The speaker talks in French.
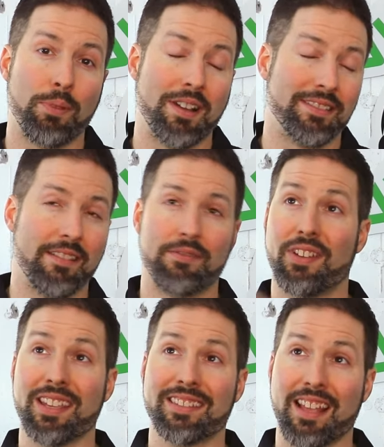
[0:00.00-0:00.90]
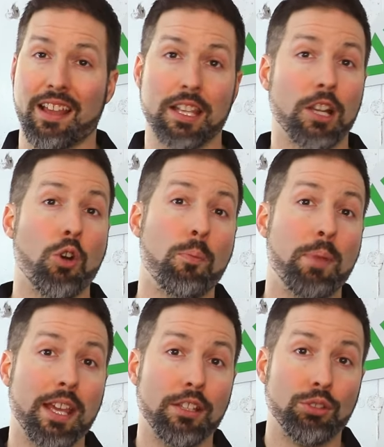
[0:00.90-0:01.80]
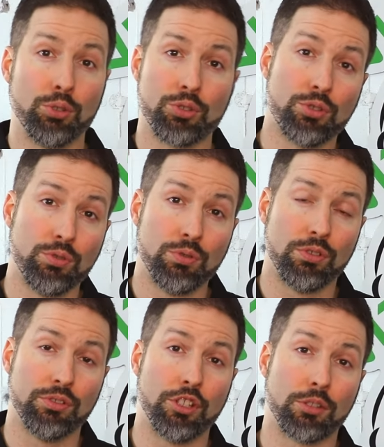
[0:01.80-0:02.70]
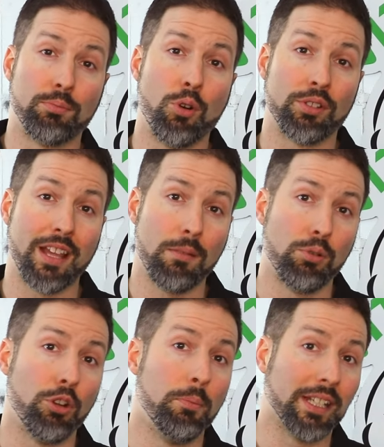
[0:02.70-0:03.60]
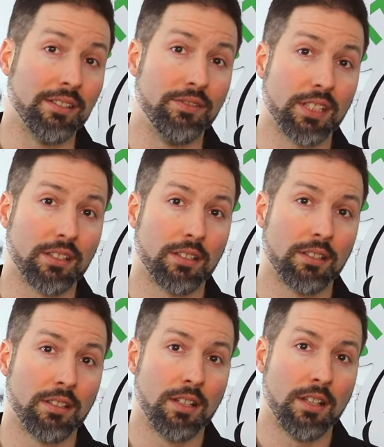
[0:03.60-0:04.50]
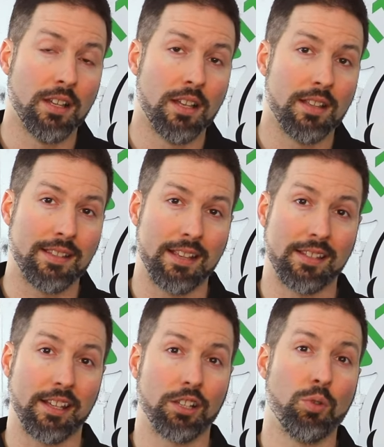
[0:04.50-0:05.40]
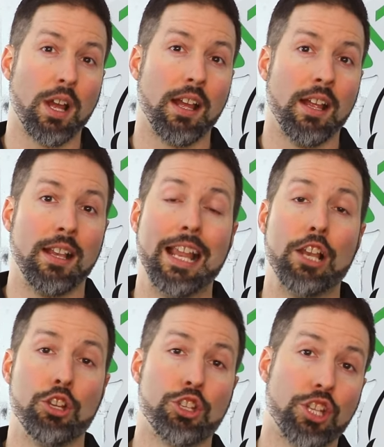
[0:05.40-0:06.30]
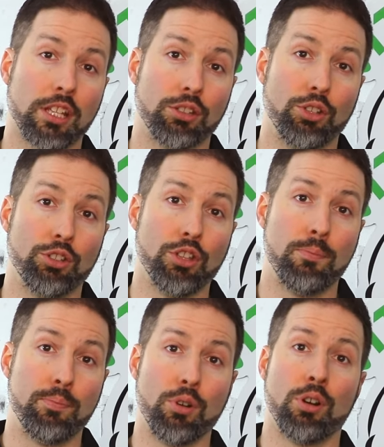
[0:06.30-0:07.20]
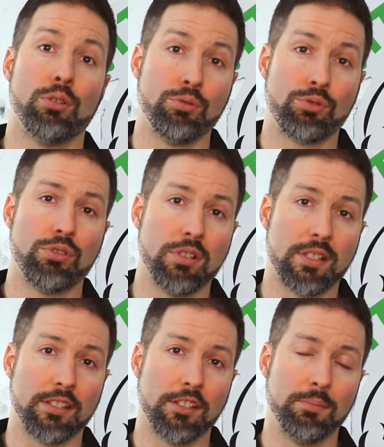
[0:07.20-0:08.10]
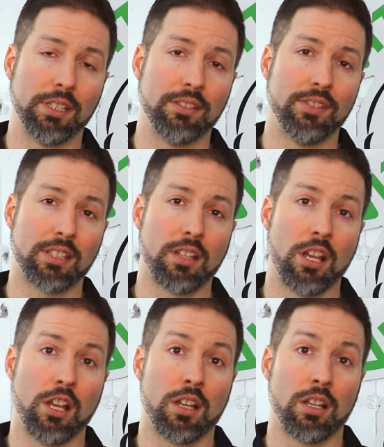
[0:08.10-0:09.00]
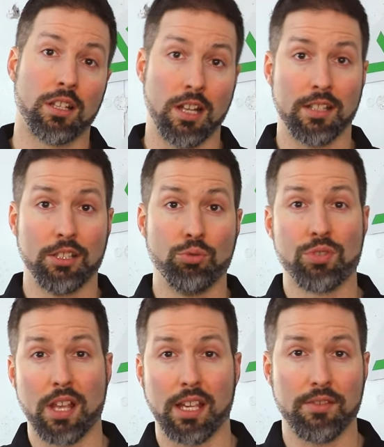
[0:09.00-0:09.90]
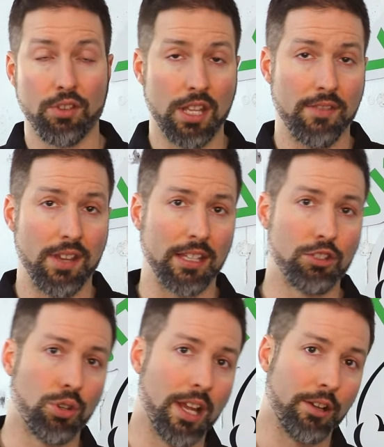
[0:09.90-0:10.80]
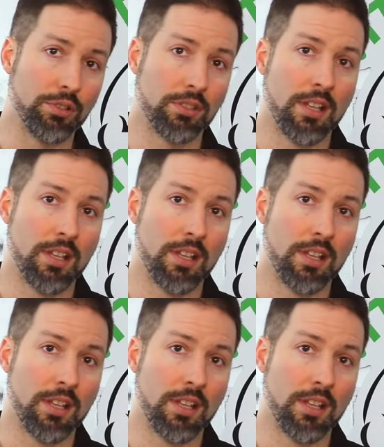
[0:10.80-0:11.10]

pendant 20 ans et qu'on paye toujours notre montant pour le bris de vitre, ça serait quoi la logique de ne pas utiliser notre bris de vitre quand il nous arrive un avéré sur la route?